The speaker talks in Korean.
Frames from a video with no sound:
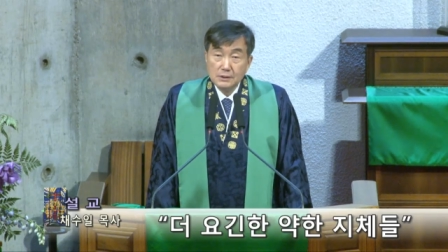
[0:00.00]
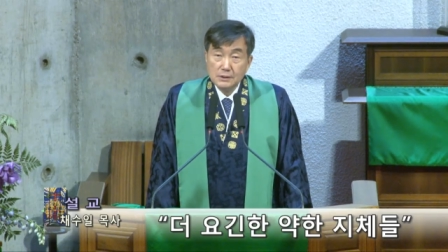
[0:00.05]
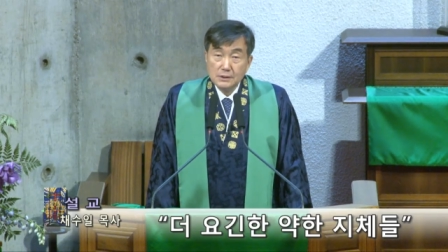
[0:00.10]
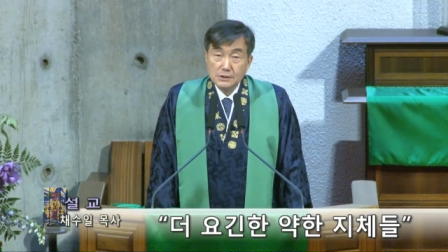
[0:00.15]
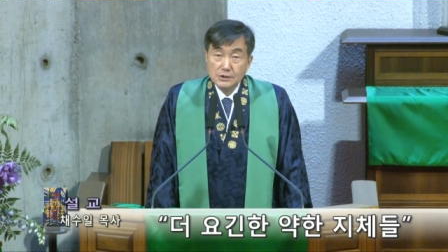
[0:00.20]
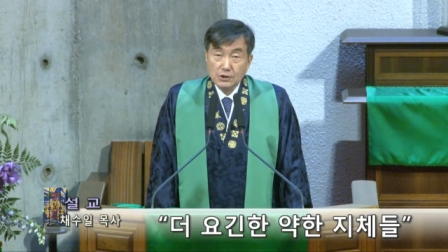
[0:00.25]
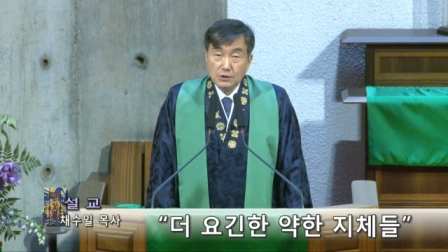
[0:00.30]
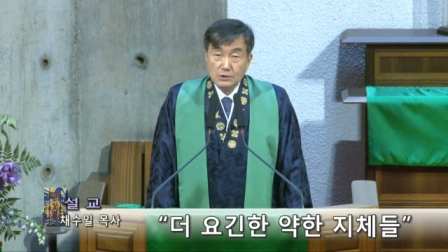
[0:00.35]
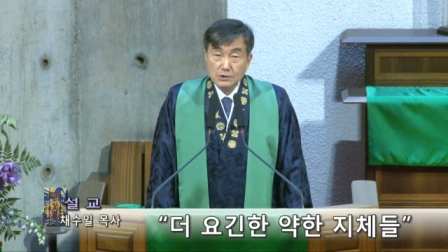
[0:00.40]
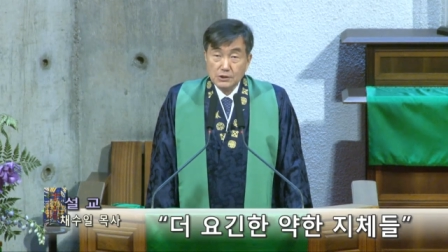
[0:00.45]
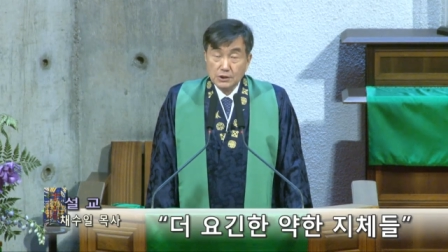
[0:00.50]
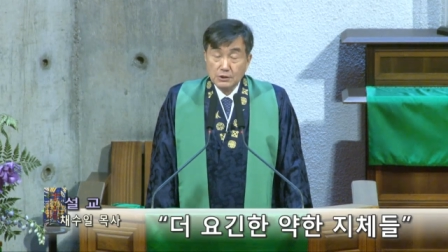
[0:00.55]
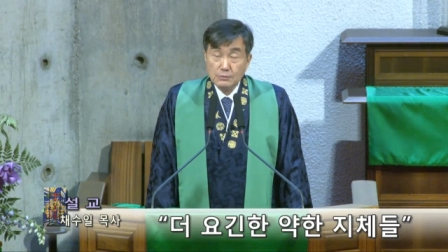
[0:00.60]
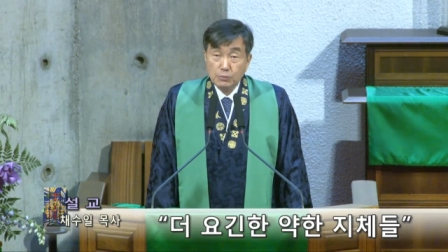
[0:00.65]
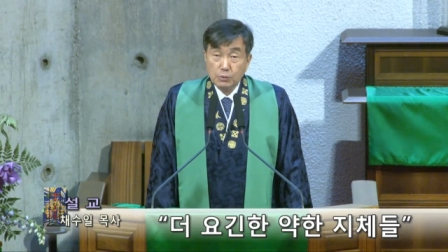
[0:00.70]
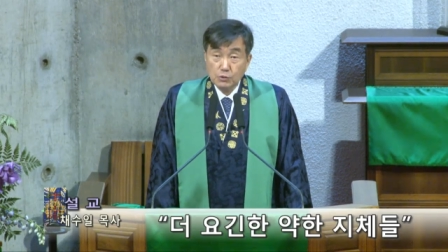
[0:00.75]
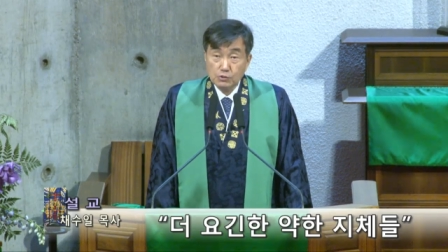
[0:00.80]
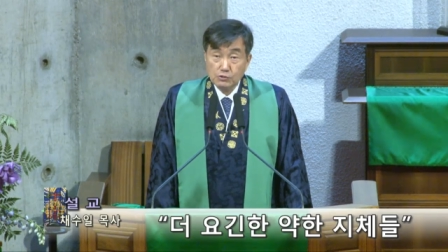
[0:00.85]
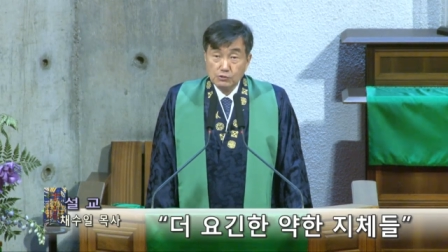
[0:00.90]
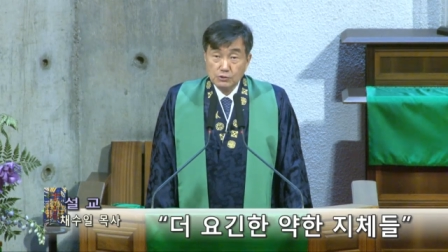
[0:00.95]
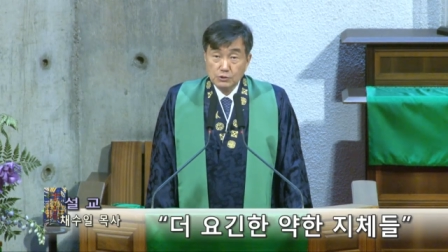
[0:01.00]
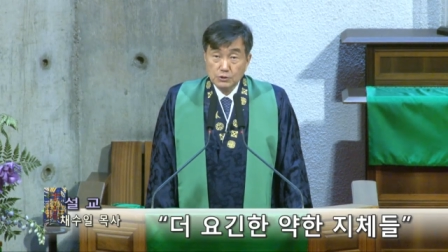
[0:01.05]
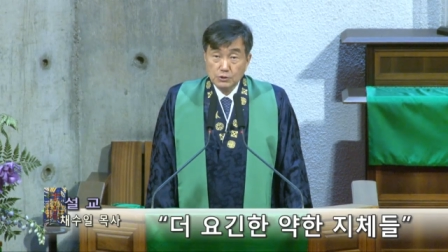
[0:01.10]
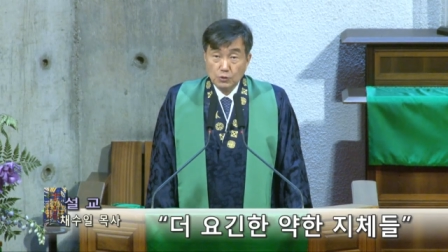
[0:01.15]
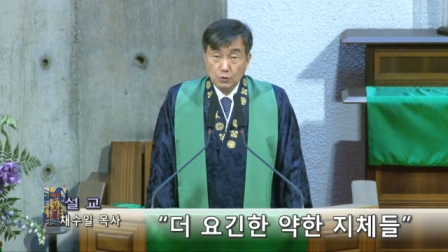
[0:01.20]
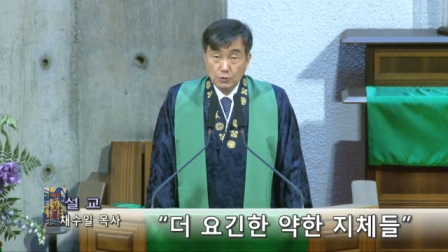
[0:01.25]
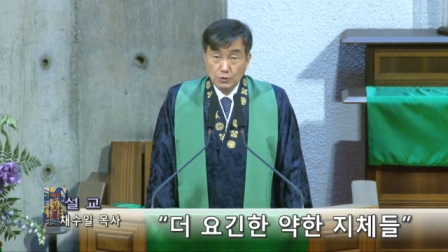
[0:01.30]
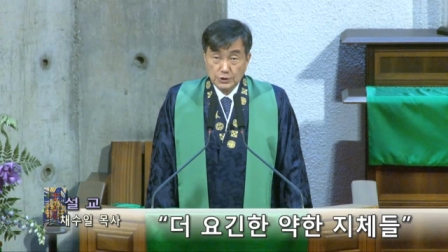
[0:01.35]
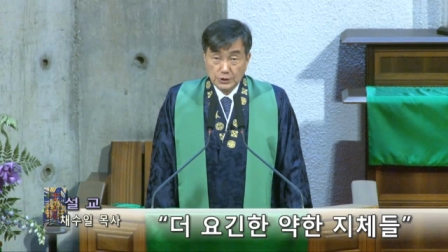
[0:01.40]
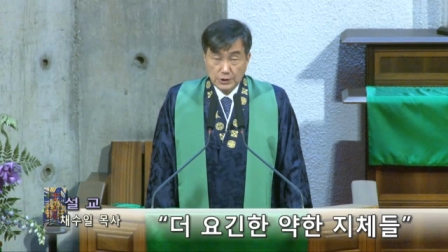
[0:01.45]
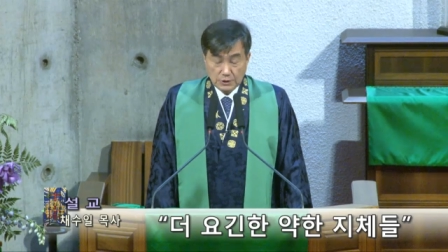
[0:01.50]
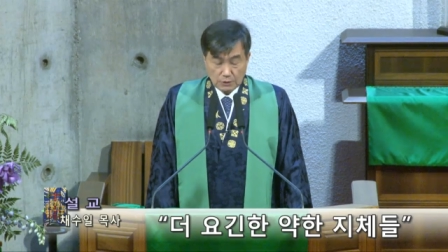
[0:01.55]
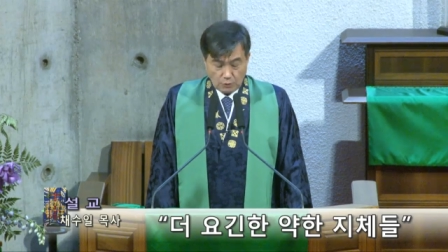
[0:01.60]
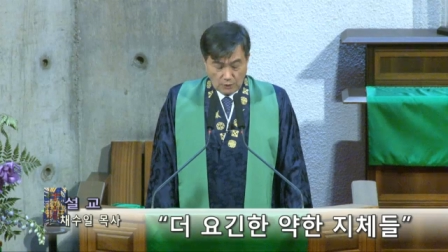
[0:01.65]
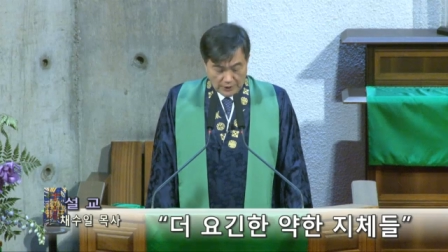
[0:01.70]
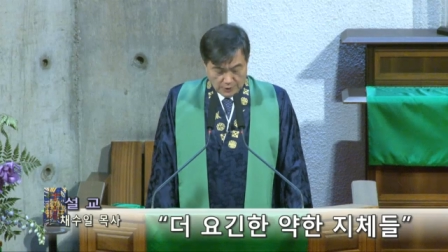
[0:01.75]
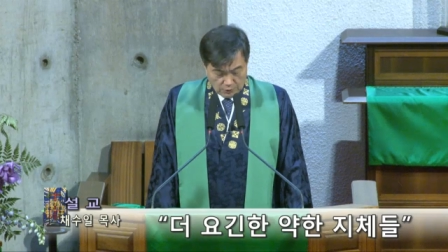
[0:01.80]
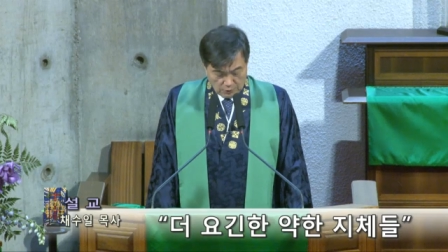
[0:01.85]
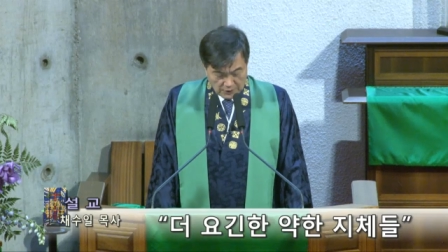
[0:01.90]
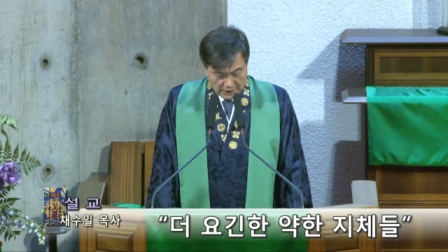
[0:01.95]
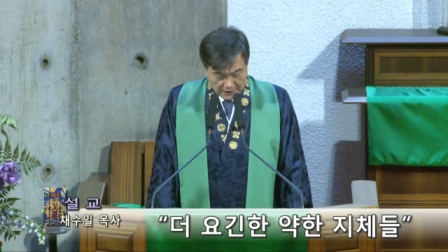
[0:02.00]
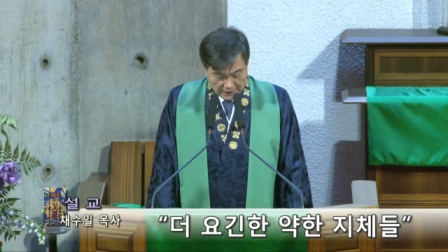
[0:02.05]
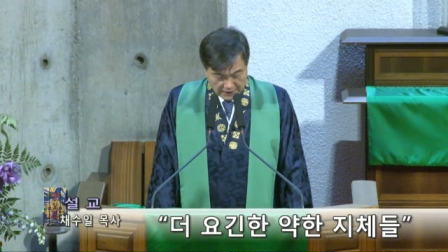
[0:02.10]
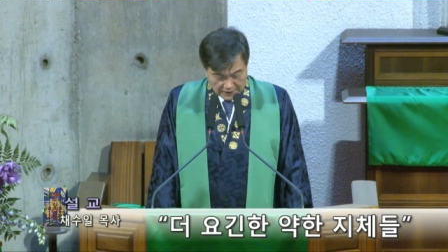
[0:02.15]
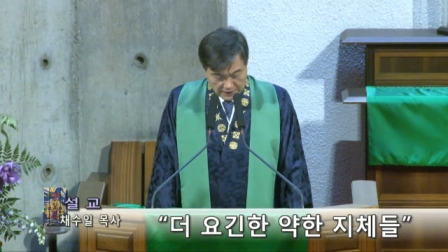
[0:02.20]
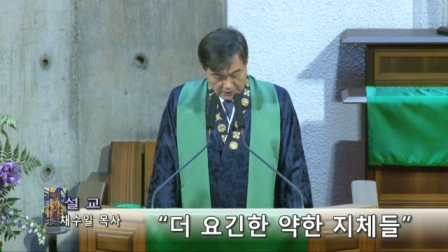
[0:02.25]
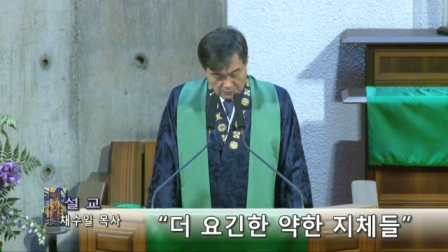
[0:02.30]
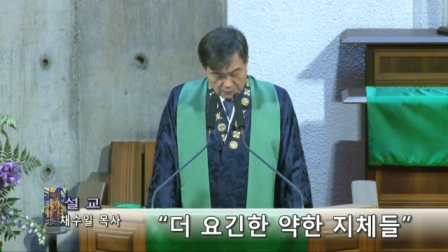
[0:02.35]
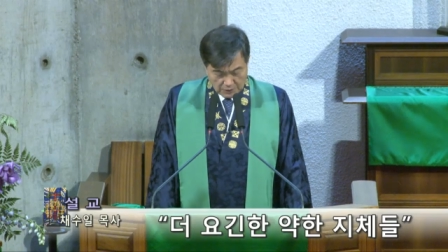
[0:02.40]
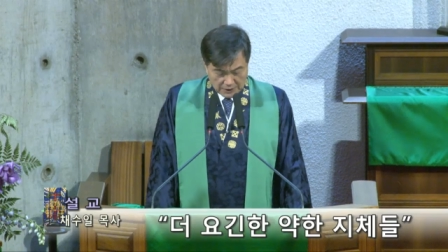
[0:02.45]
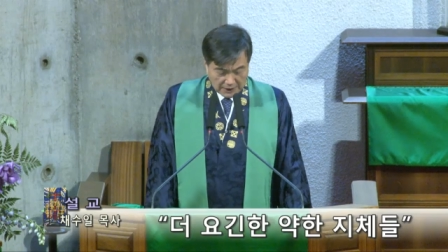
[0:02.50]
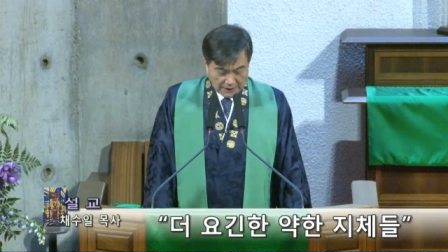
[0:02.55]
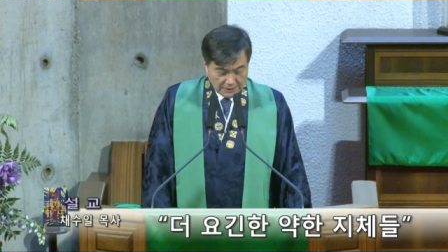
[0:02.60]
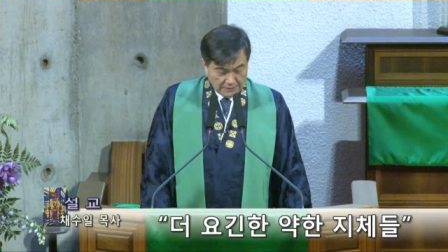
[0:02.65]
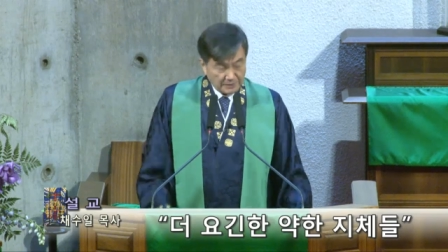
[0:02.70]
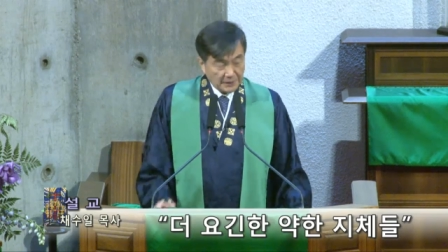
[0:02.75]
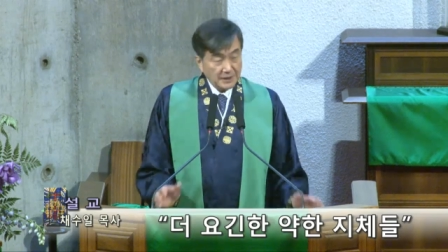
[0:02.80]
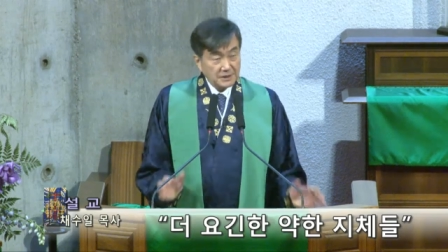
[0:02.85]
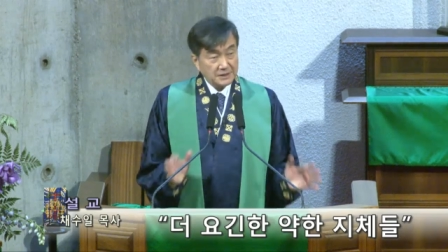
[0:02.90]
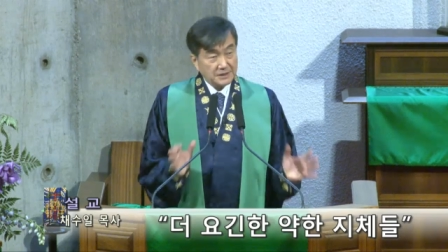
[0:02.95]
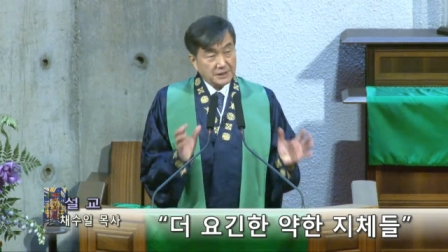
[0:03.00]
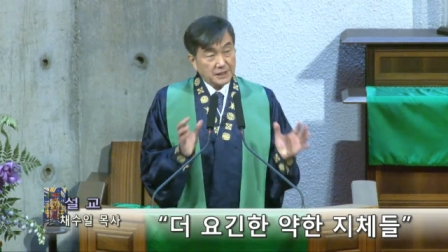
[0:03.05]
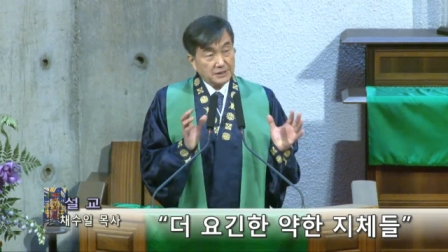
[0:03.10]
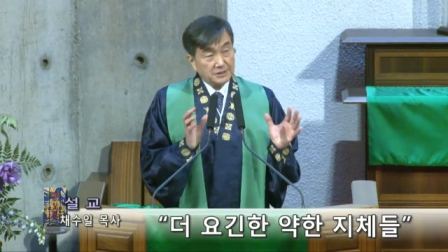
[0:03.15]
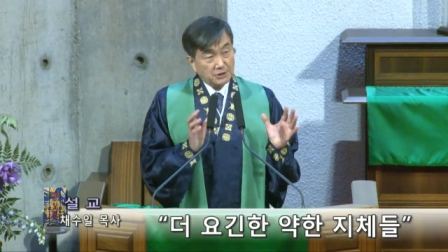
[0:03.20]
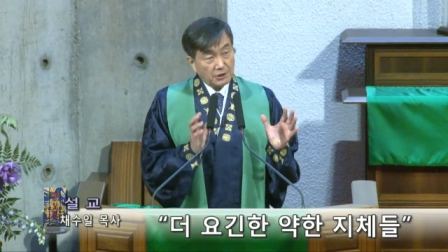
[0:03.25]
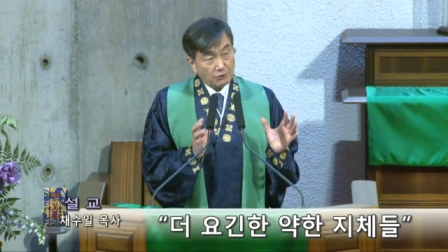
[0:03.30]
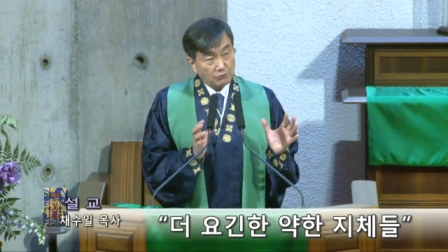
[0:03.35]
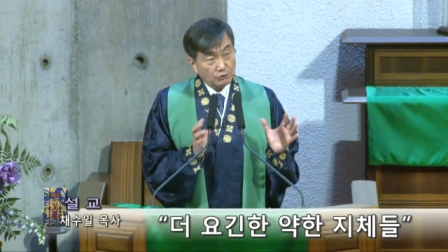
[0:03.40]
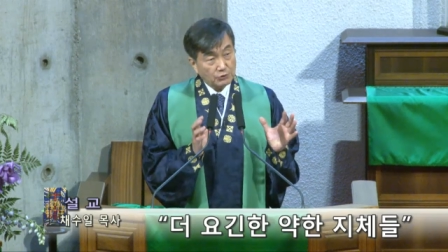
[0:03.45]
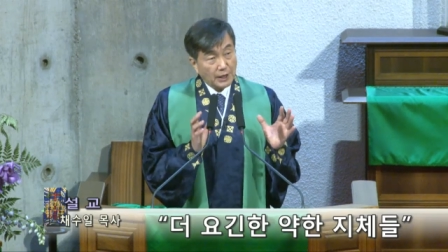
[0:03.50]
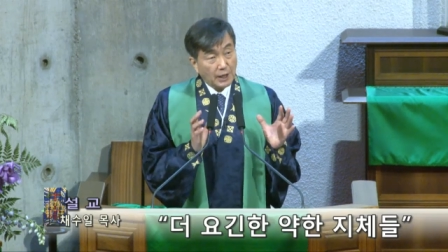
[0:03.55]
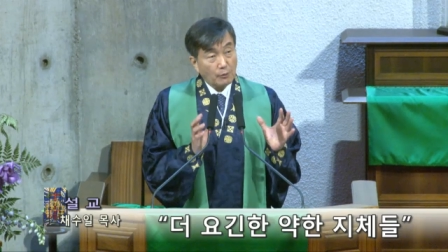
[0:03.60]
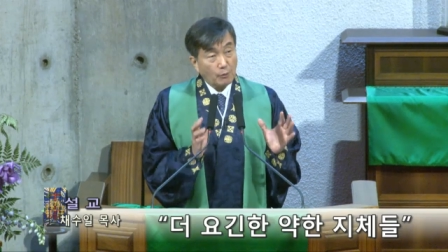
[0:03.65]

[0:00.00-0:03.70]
성전 보수는 종교적 관용이라기보다는 페르시아 제국의